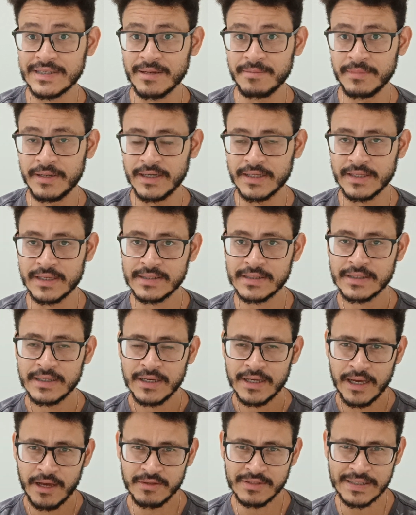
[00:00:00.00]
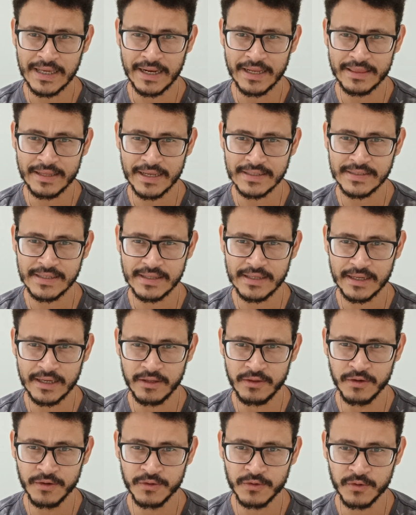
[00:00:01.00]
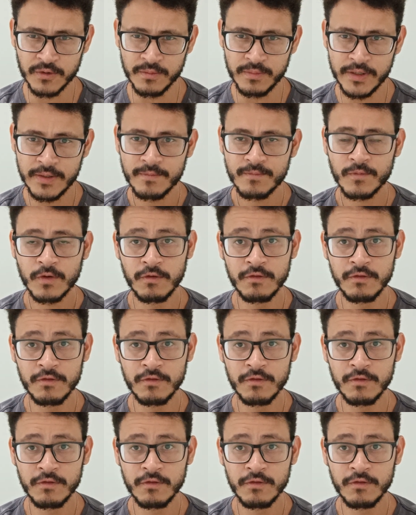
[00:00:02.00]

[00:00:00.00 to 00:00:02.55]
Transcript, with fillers: semanas eu estarei trazendo aqui no YouTube